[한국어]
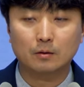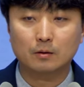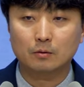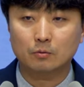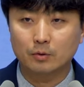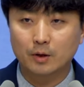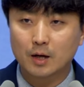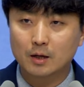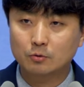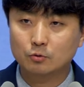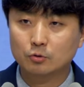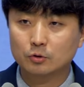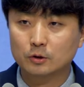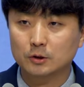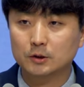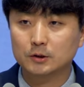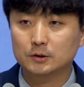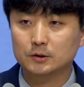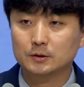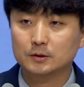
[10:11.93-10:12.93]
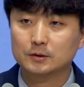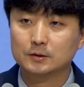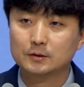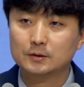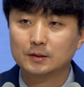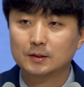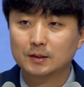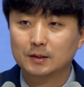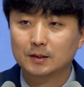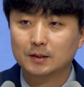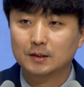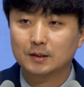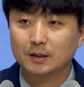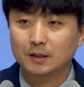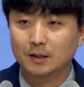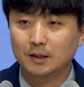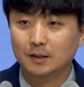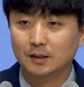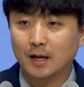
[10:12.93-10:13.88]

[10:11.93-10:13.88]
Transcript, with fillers: 우리 한국은 이